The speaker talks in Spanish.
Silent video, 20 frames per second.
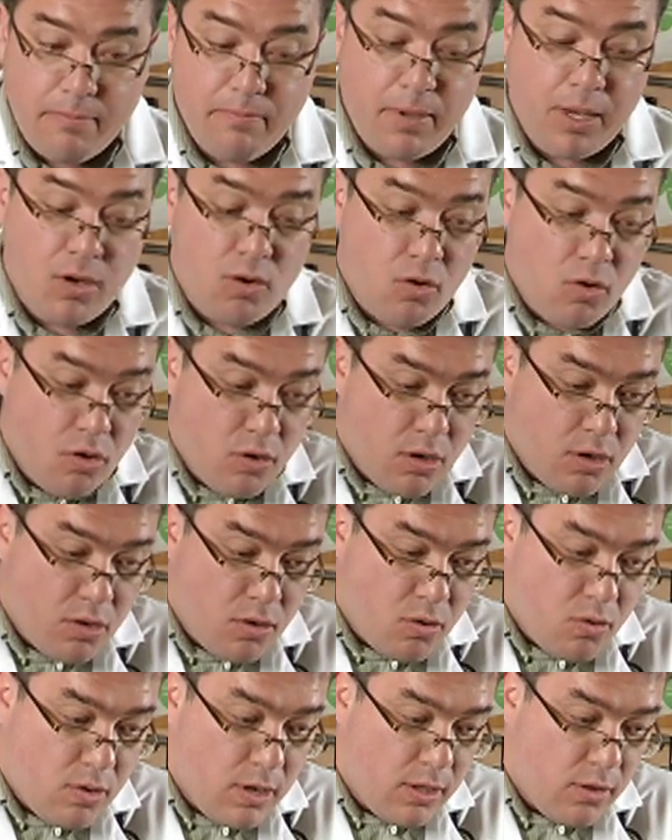mejor
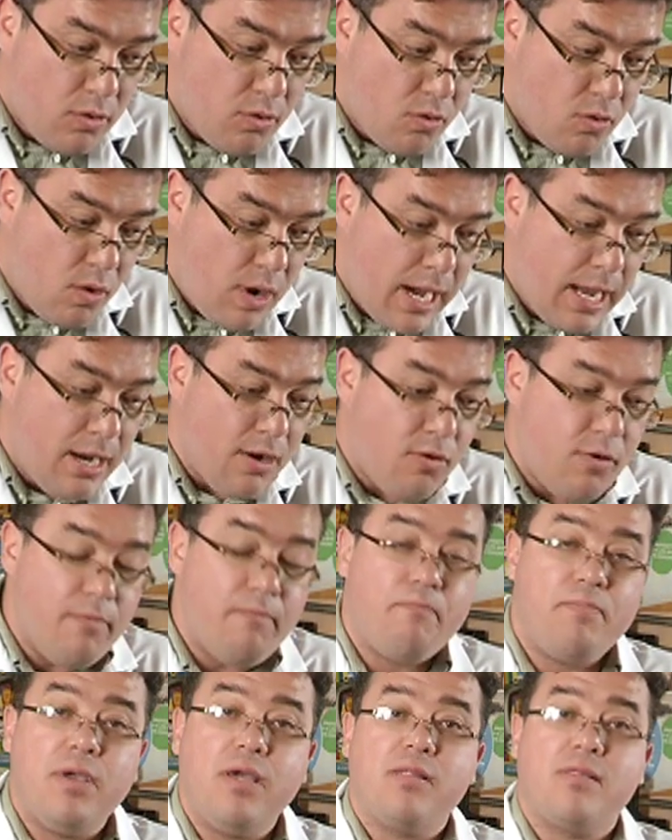cuando algo
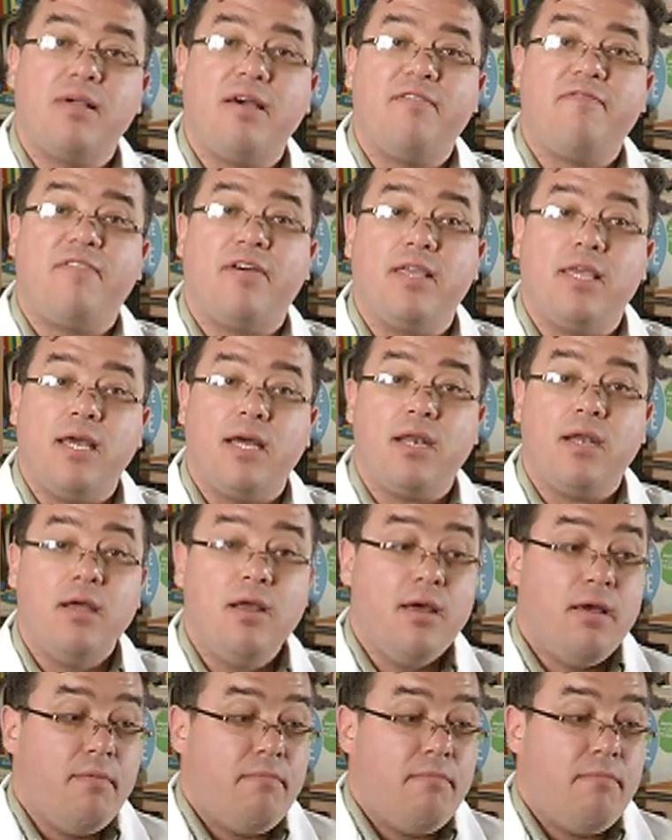empieza a fallar,